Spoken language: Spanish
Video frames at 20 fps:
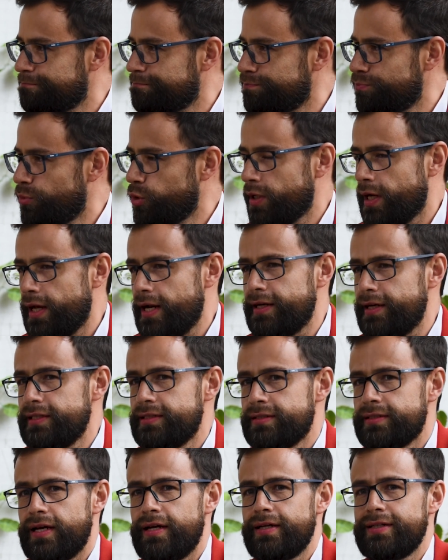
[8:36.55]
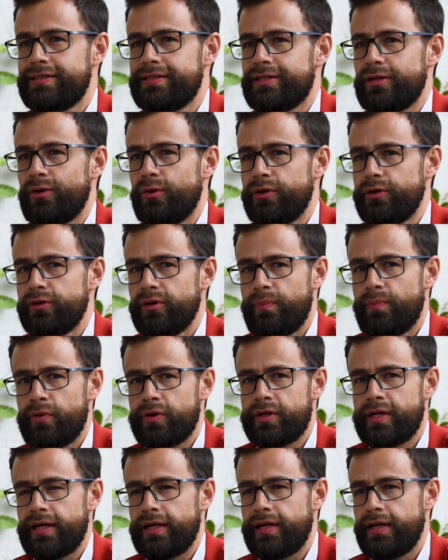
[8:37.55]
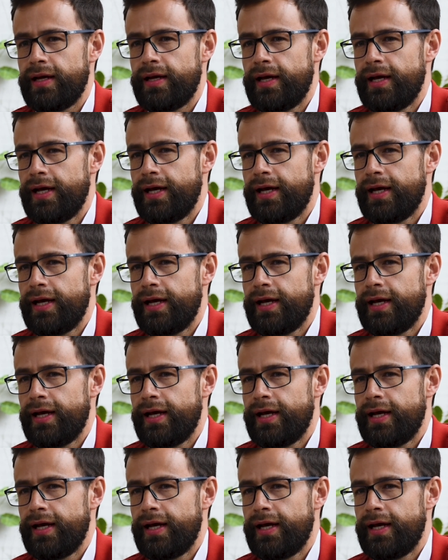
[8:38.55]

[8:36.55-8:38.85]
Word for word: muy galanista, y se lo digo porque